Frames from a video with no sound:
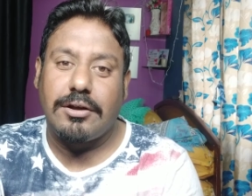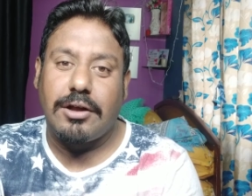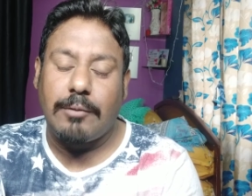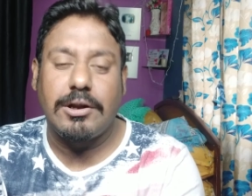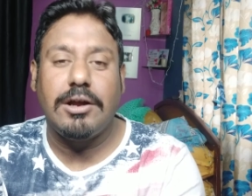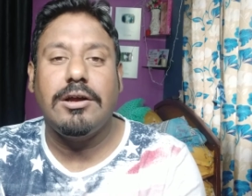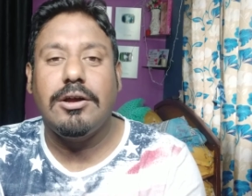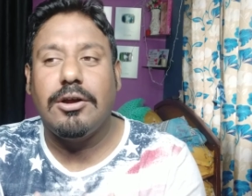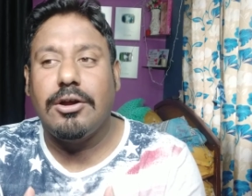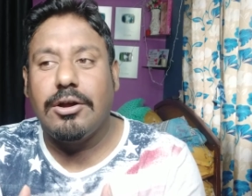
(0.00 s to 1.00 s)
আমরা
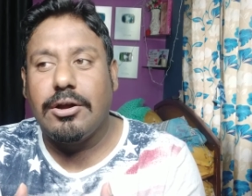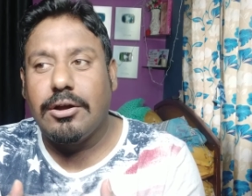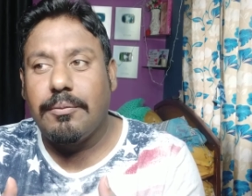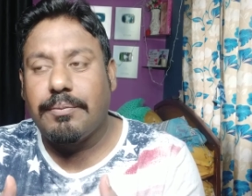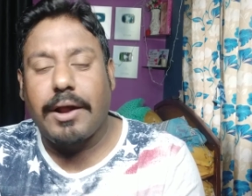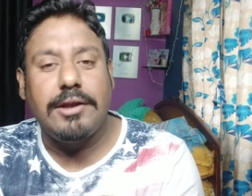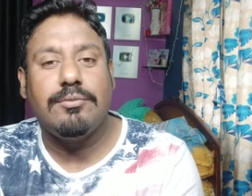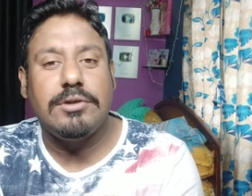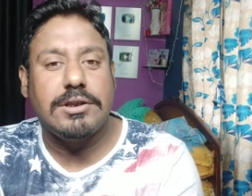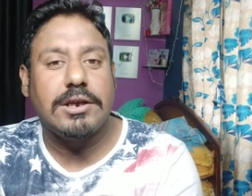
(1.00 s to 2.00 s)
প্রায়
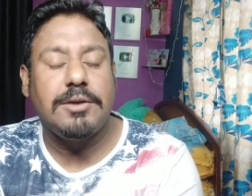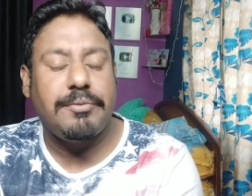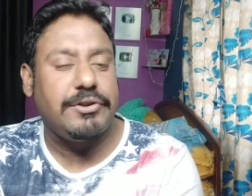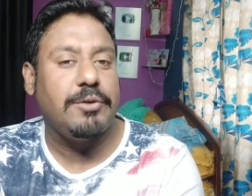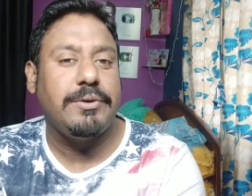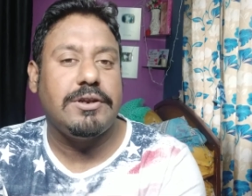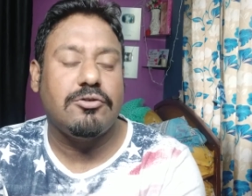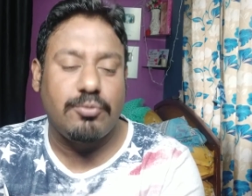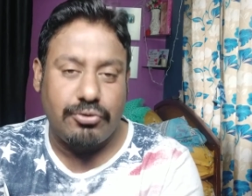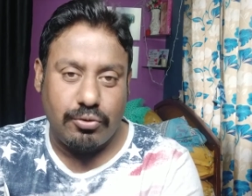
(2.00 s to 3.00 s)
বলে থাকি পৃথিবীটি
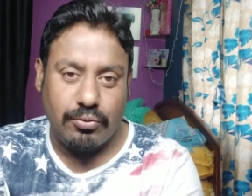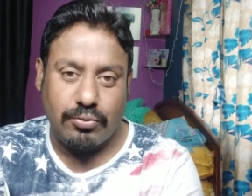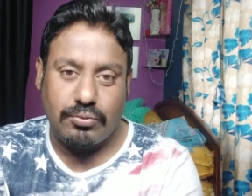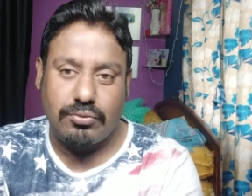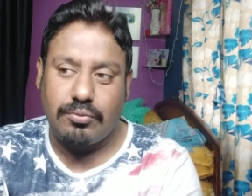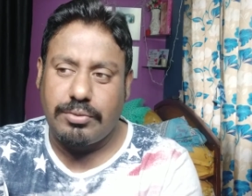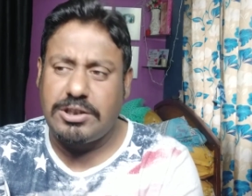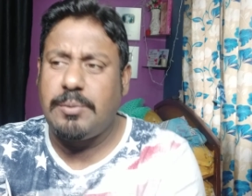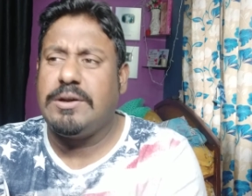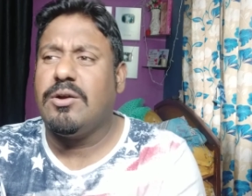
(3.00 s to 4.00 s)
খুব ছোট
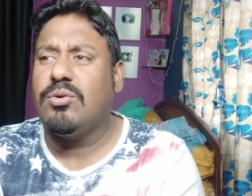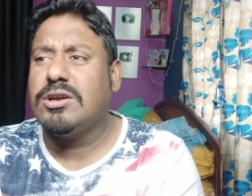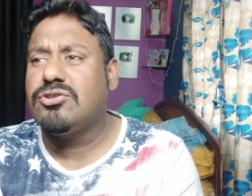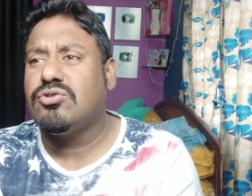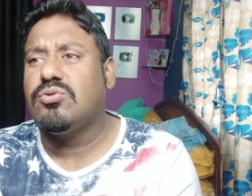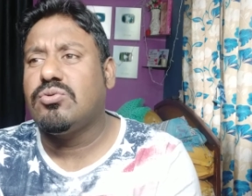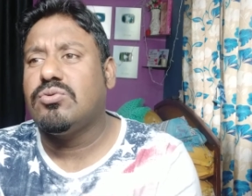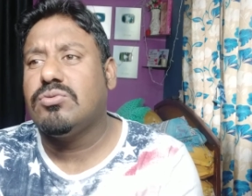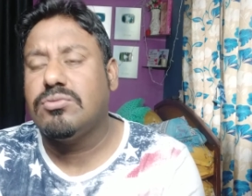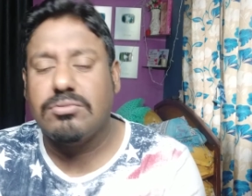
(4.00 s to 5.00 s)
পৃথিবীটা অনেক ছোট
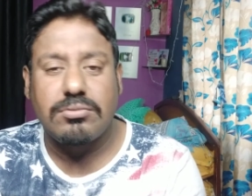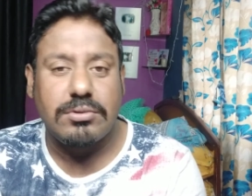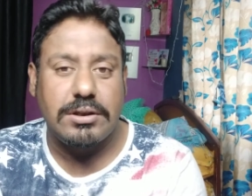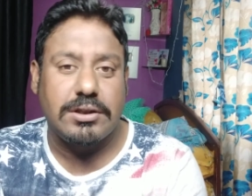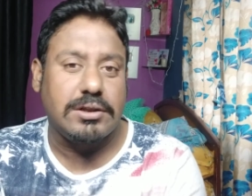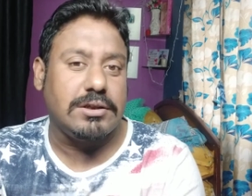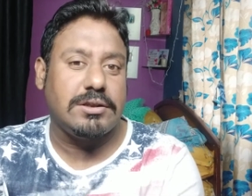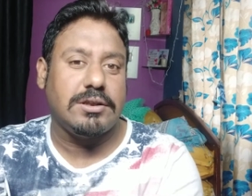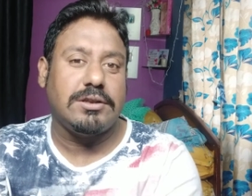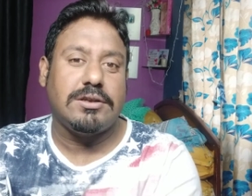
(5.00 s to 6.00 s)
ইত্যাদি ইত্যাদি